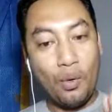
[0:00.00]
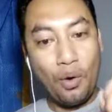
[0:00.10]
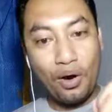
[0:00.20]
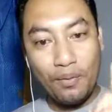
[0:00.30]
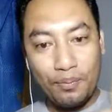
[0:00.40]

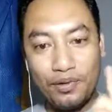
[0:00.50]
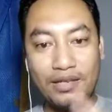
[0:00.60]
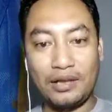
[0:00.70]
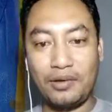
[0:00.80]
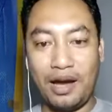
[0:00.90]
Walaupun
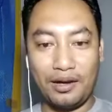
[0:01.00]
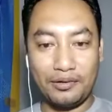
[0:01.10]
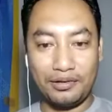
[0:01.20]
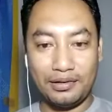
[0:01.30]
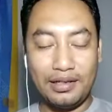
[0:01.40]
satu
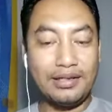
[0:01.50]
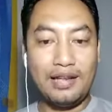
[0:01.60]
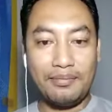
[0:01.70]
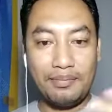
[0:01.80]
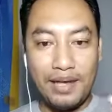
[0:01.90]
akun
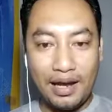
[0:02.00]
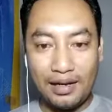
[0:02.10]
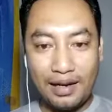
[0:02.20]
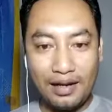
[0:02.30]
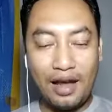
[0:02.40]
dan
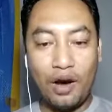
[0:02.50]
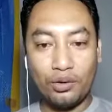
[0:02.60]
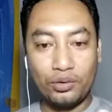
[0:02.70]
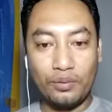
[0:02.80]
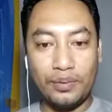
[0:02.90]
biarkan
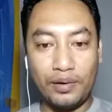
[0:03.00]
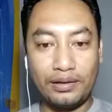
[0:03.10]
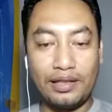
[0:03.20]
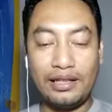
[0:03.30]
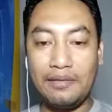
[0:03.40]
autopilot
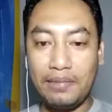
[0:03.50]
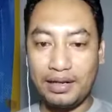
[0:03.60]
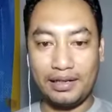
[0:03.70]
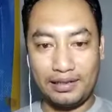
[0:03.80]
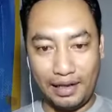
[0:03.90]
ini
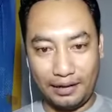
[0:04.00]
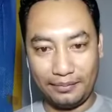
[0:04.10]
bekerja.